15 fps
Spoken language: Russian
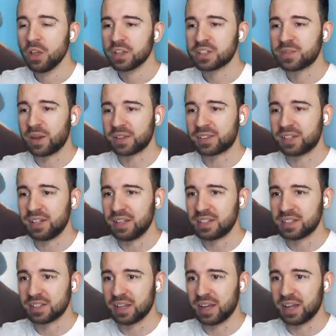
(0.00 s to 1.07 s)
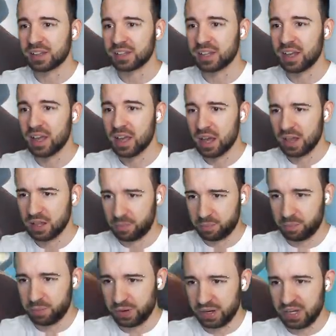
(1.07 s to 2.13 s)
Смотрите на это. Она
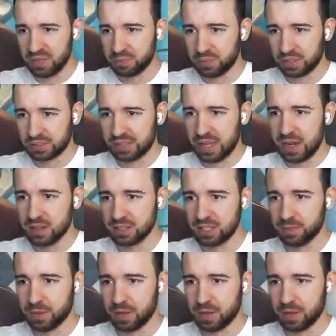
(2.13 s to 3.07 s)
прилипла к тарелке,